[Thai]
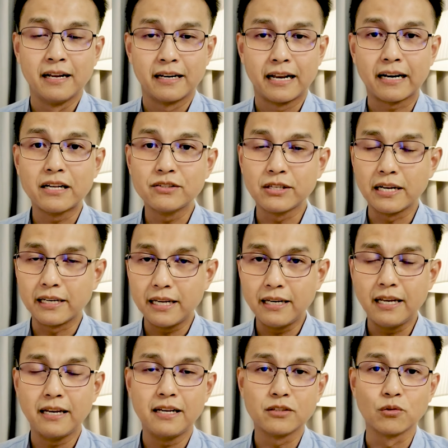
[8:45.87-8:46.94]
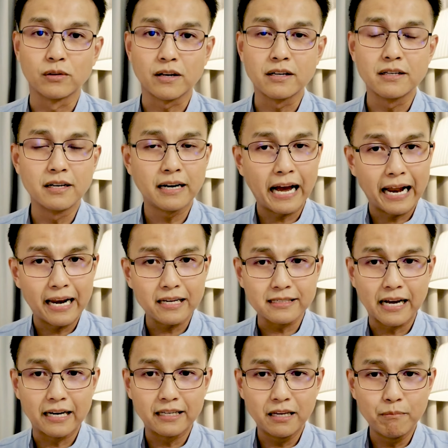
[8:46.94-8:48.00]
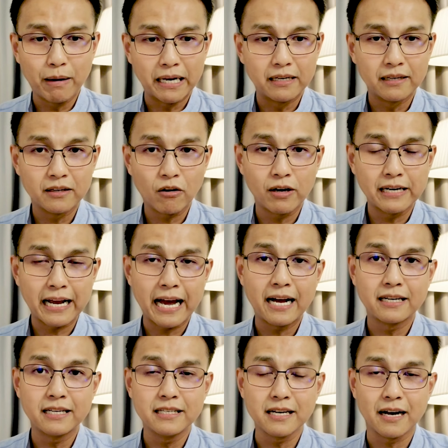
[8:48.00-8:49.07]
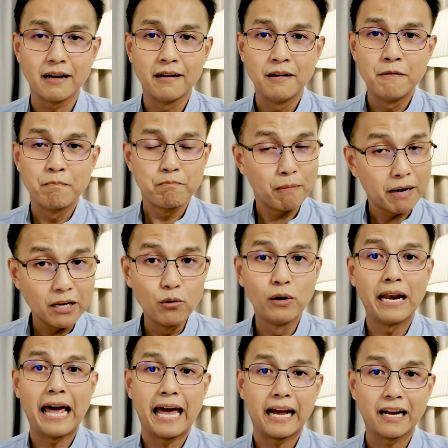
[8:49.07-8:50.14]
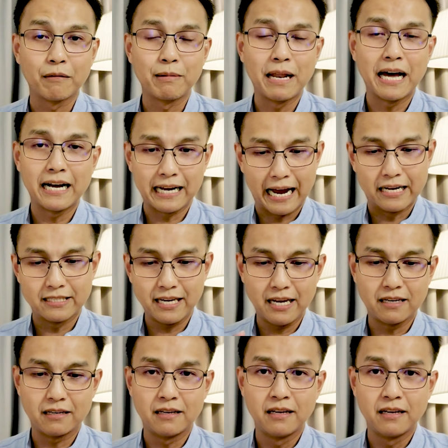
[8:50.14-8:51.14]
ดังนั้นสิ่งที่ดีที่สุดก็คือการรักษาที่มันค่อนข้างที่จะไม่รุนแรงกับร่างกาย เช่น